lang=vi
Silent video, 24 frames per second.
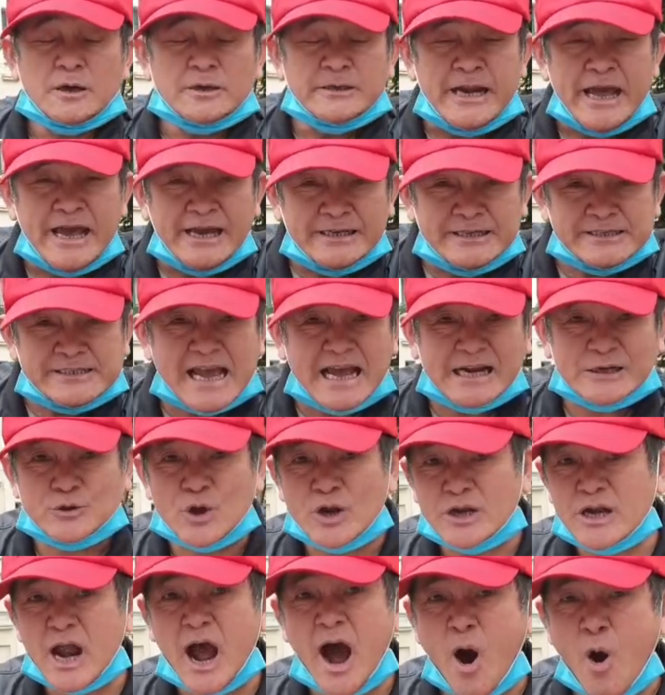Nền sản
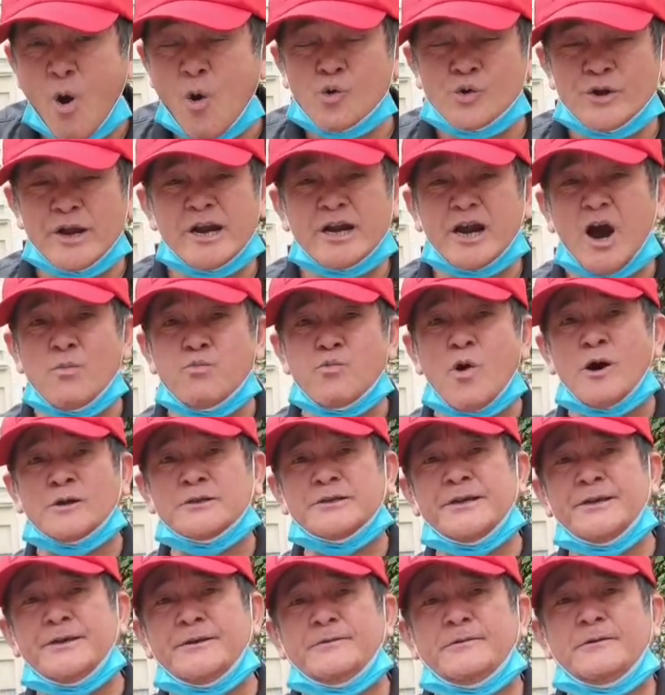xuất hầu như không
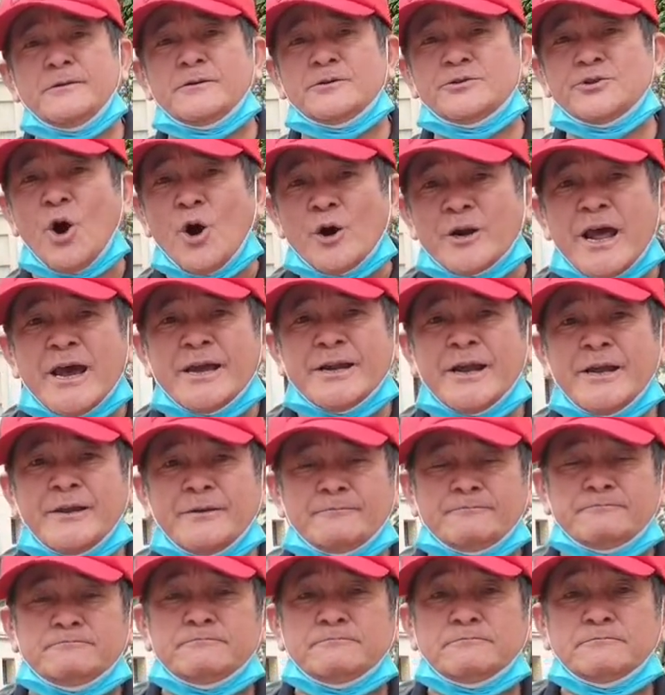có gì. Cho nên ấy